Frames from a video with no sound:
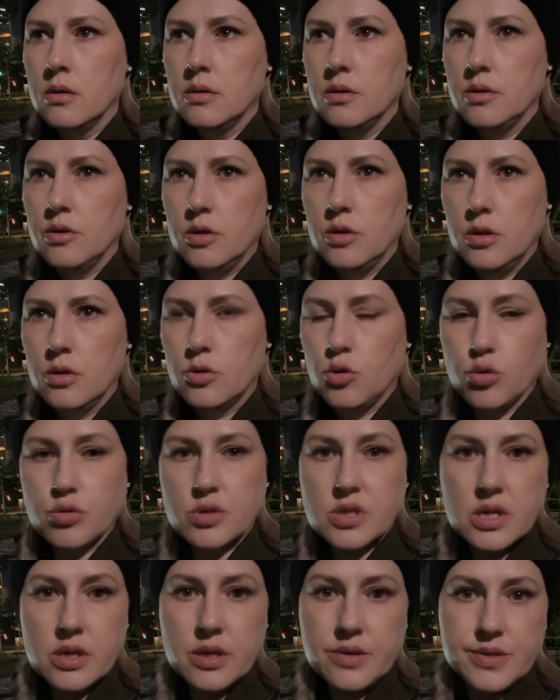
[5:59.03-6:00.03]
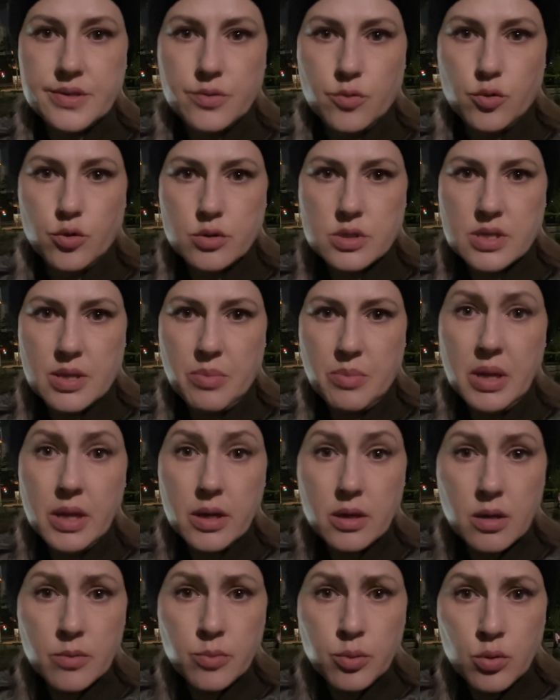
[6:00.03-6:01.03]
и то, скорее всего, ее с
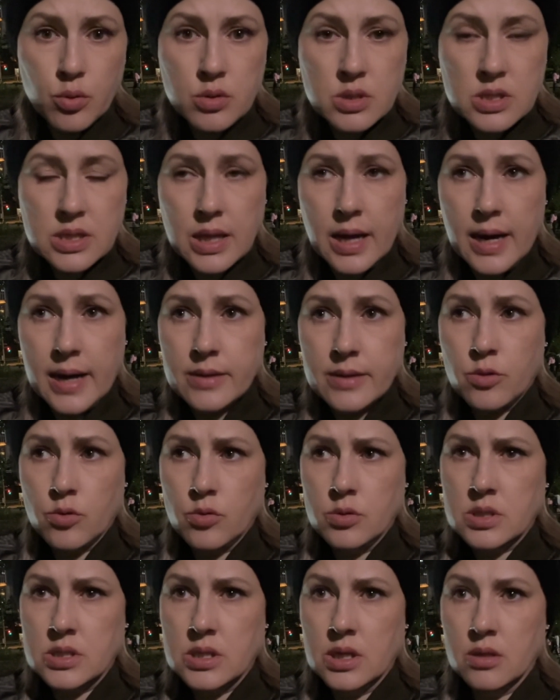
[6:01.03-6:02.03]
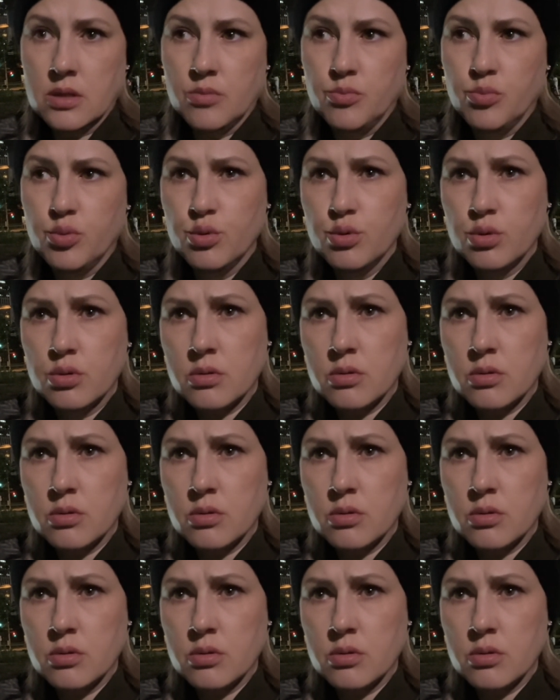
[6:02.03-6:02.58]
Америки будут слать, то есть надо будет